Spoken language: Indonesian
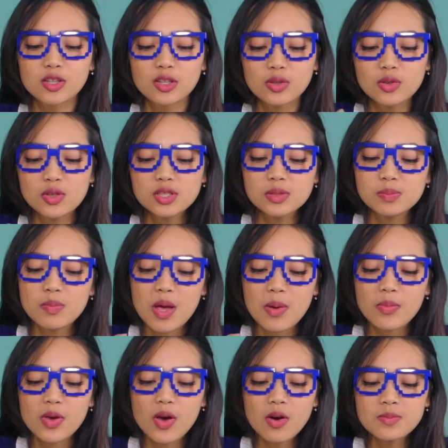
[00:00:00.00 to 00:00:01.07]
Terus
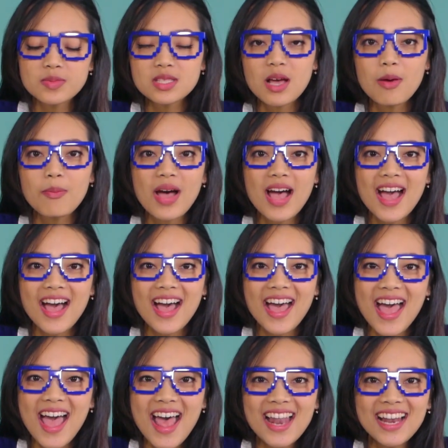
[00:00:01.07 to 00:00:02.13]
baby of siapa?
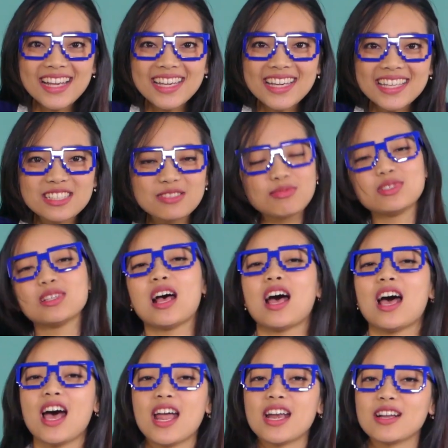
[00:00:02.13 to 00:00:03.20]
Kalis
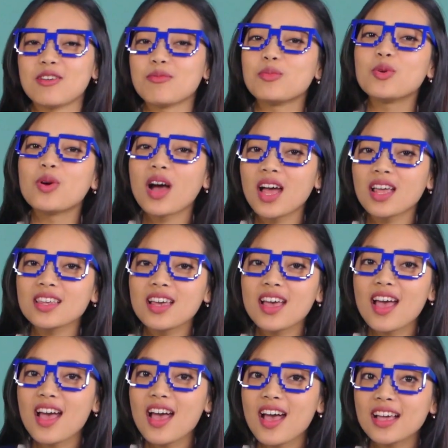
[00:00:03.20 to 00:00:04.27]
misalkan yang
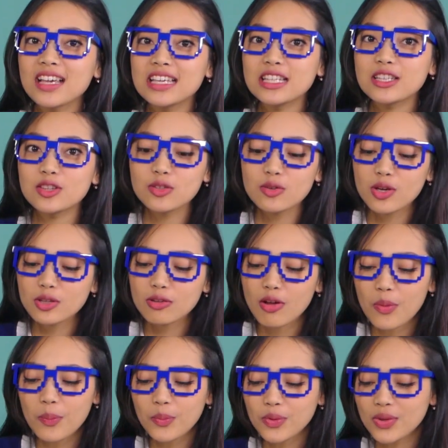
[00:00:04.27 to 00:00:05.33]
bukanya gitu atau
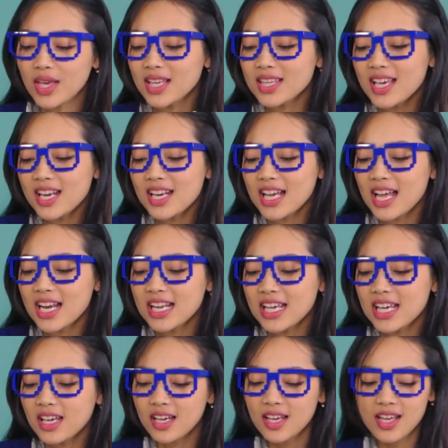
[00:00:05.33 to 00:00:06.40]
yang punyanya
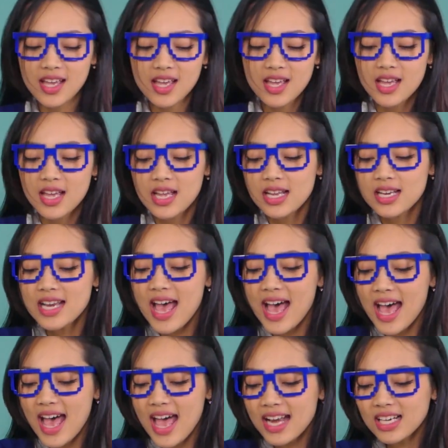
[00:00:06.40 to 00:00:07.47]
Adik-adik.
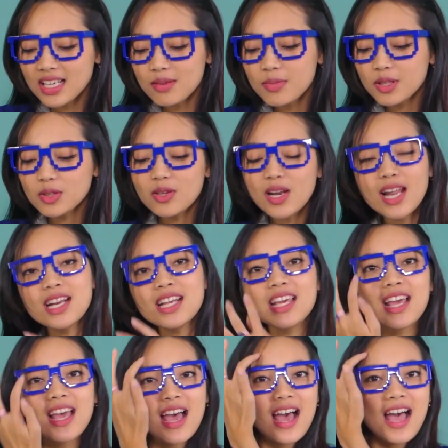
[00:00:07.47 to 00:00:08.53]
Dan kebetulan nih
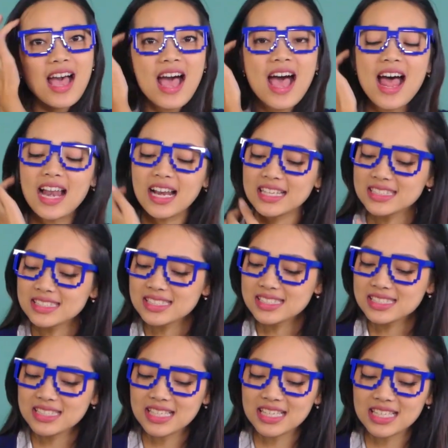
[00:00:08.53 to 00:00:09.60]
Kak Alis di
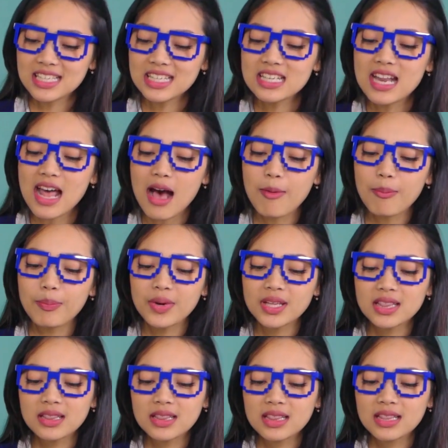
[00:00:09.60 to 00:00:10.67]
sini
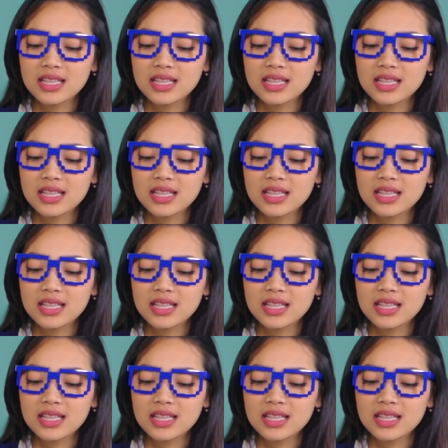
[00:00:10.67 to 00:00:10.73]
dapat